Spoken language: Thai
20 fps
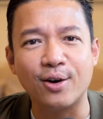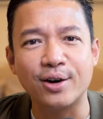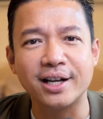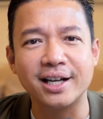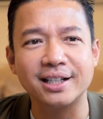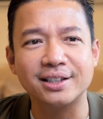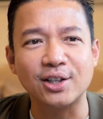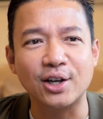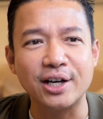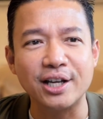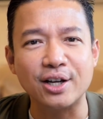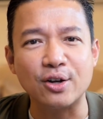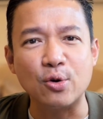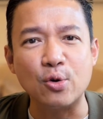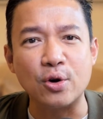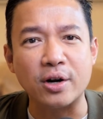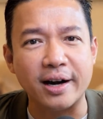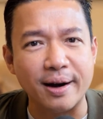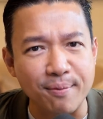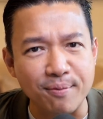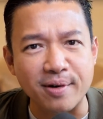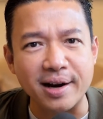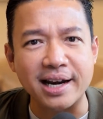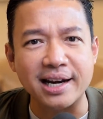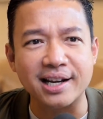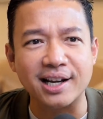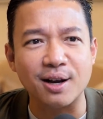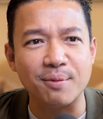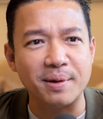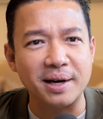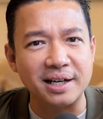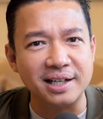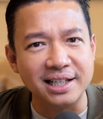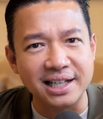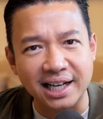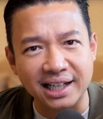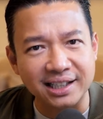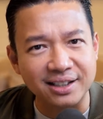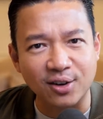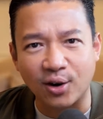นะตอนนี้กรุงเครมลินนี่ก็เป็นเรื่
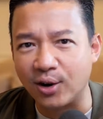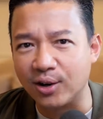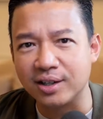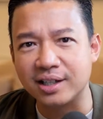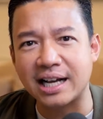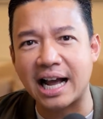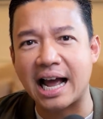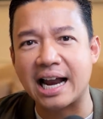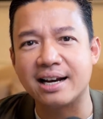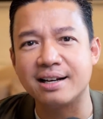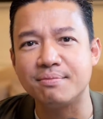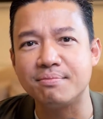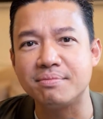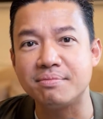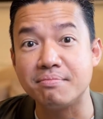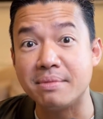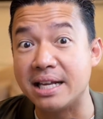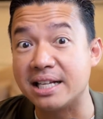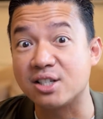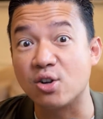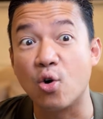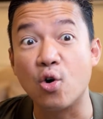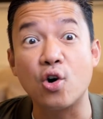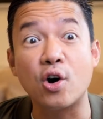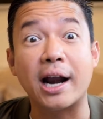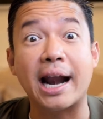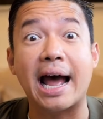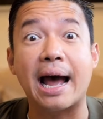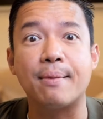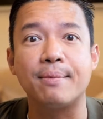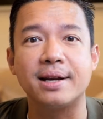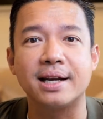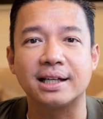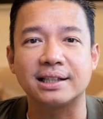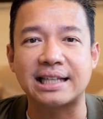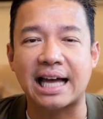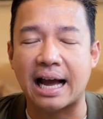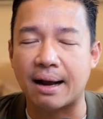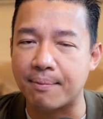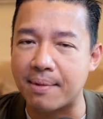องของการมีสงครามอะไร
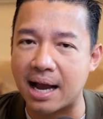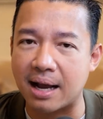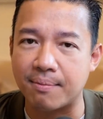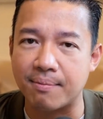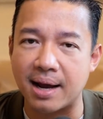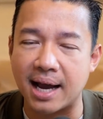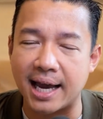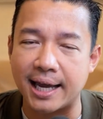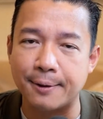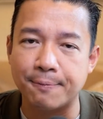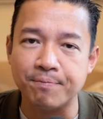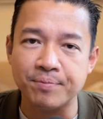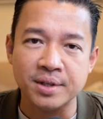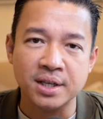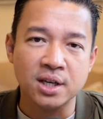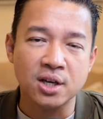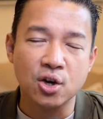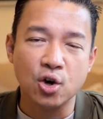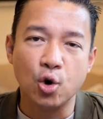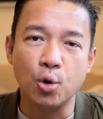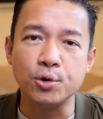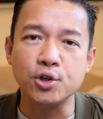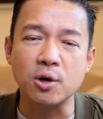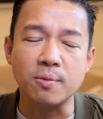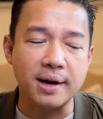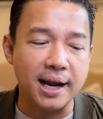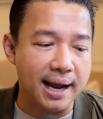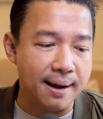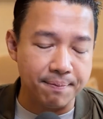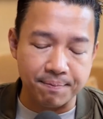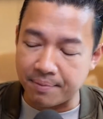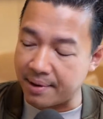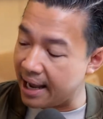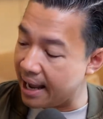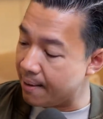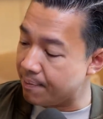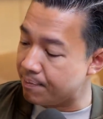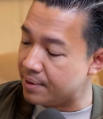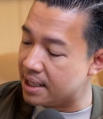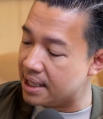ต่างๆมากมายคุณผู้ชมครับแอ
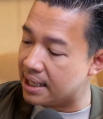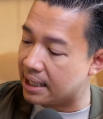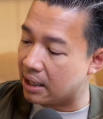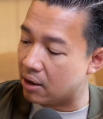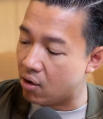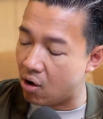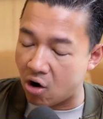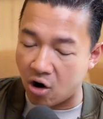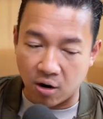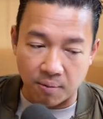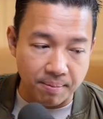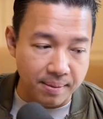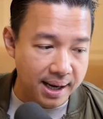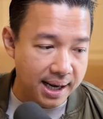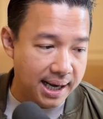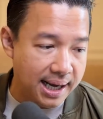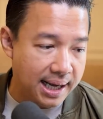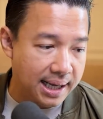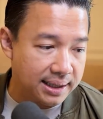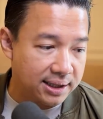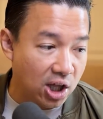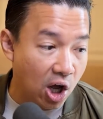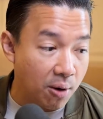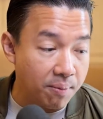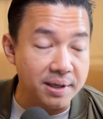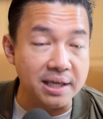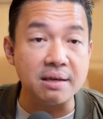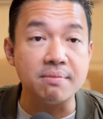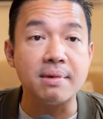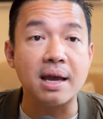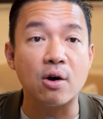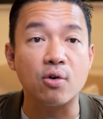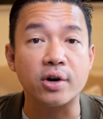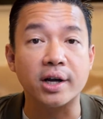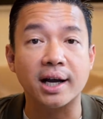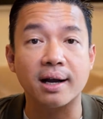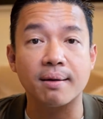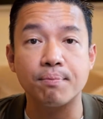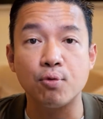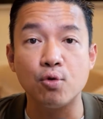ปนี้เขาออกมาตอบอีเมล
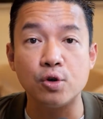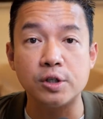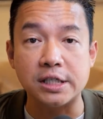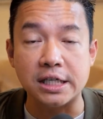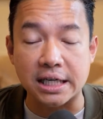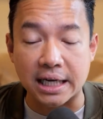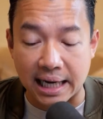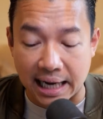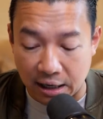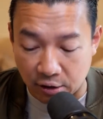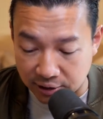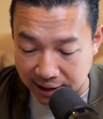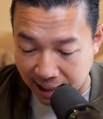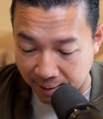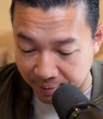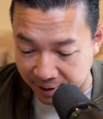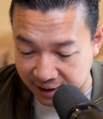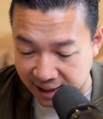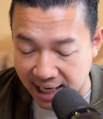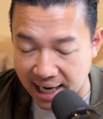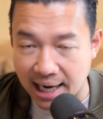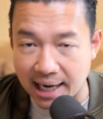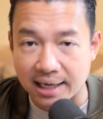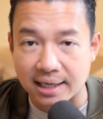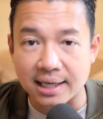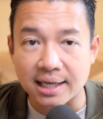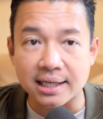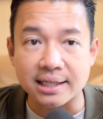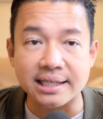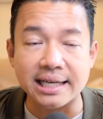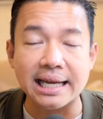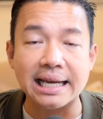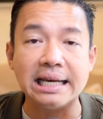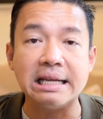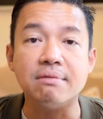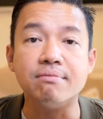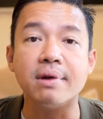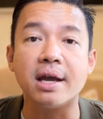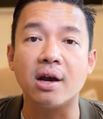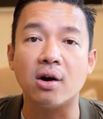นะครับผู้สื่อข่าวต่างประเทศ
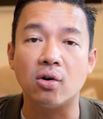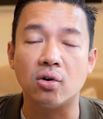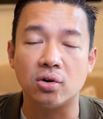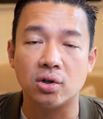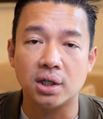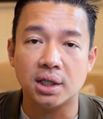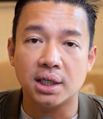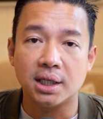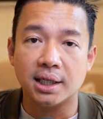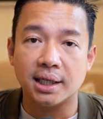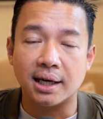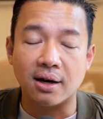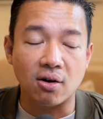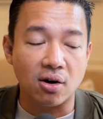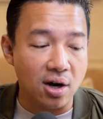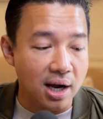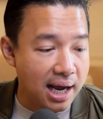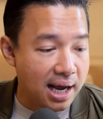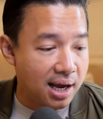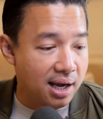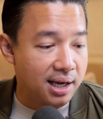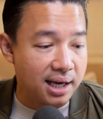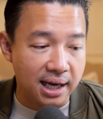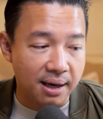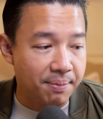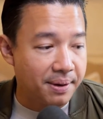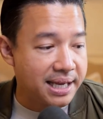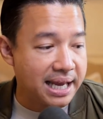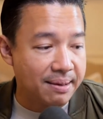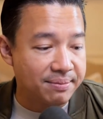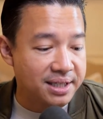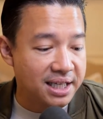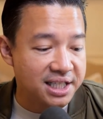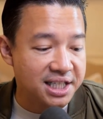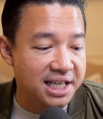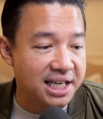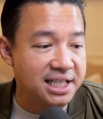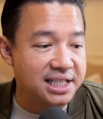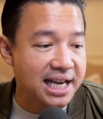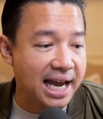Daily Mailเขาก็พยายามจะ
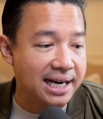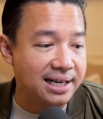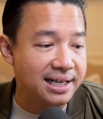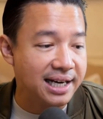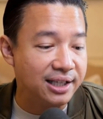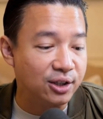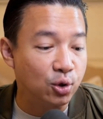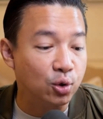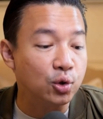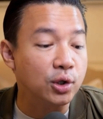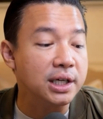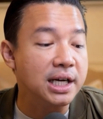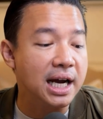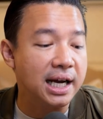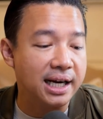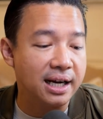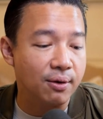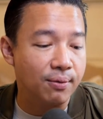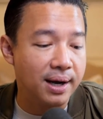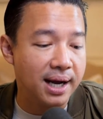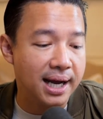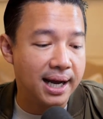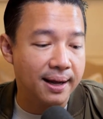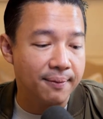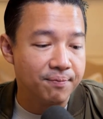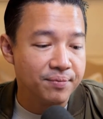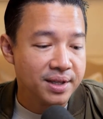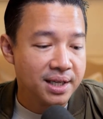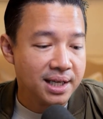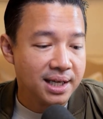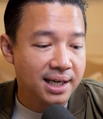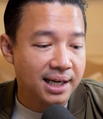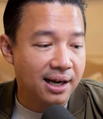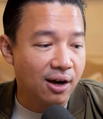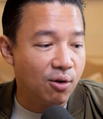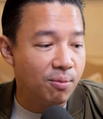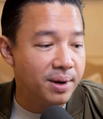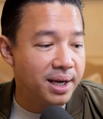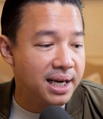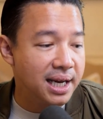ชี้ชัดในทุกเรื่องนะว่า
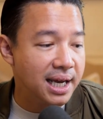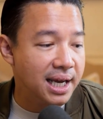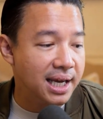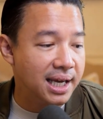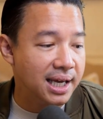เขาไม่ได้